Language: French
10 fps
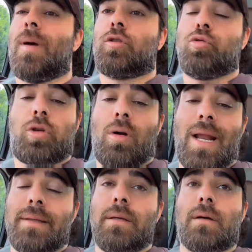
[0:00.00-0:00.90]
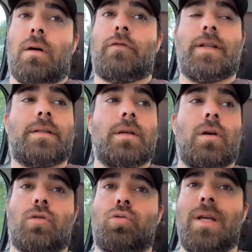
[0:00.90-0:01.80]
tout en LED, en fait,
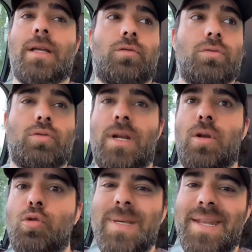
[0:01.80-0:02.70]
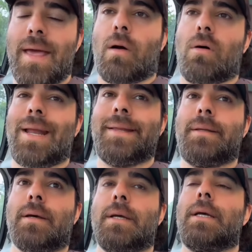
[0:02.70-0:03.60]
tous, les, tous les luminaires en
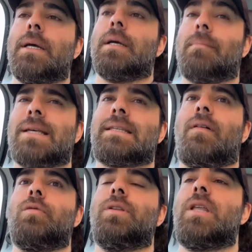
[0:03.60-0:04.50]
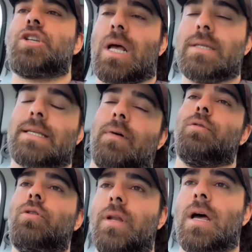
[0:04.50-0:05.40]
LED, bah, ça va lui, déjà, ça va lui
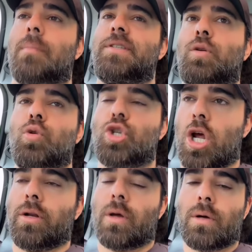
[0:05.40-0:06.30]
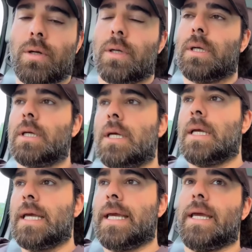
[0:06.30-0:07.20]
donner un petit coup de jeune.
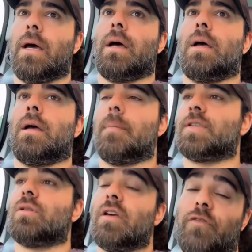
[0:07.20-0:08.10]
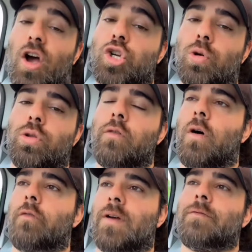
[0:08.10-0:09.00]
Et parce que les phares jaunes devant,
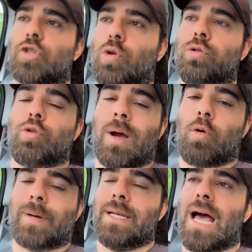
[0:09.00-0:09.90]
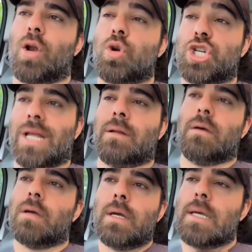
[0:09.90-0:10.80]
enfin jaune, tu m'as compris, les
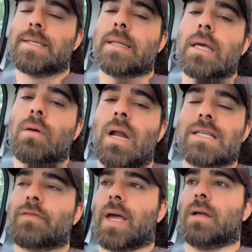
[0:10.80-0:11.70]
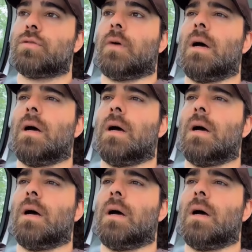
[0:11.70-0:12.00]
halogènes, c'est dégueulasse, frère, tu vois.